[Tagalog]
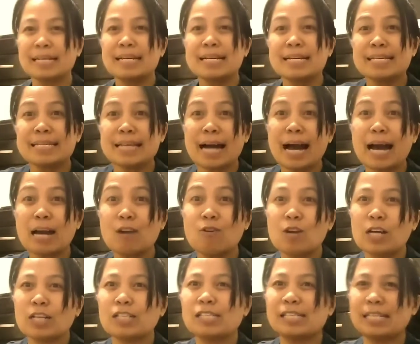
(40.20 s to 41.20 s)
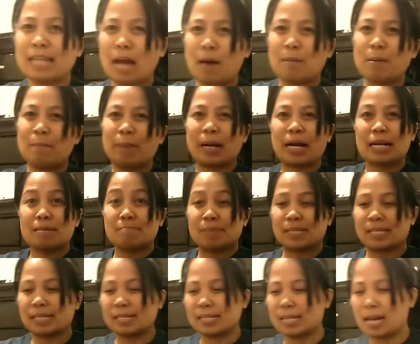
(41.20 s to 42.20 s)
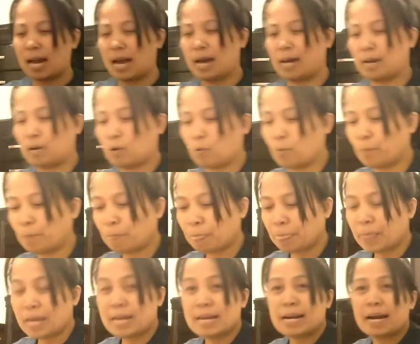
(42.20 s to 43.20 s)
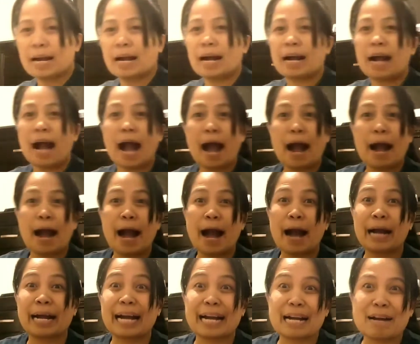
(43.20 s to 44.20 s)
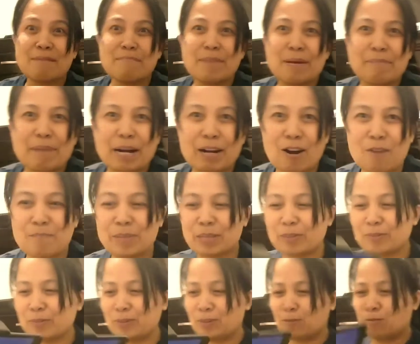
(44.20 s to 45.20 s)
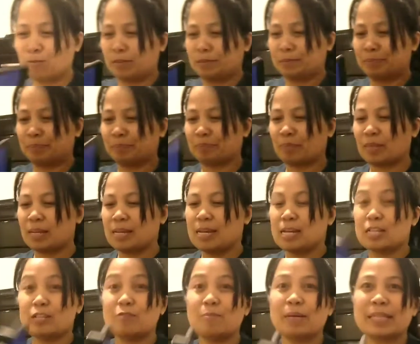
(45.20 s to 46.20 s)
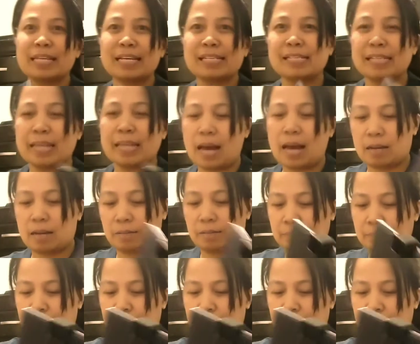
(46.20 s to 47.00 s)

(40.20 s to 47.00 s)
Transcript: Isang araw lang yung sinabi, pagkalipas ng isang araw. Kagaha, kagabi bago ako matulog. Dumating sila.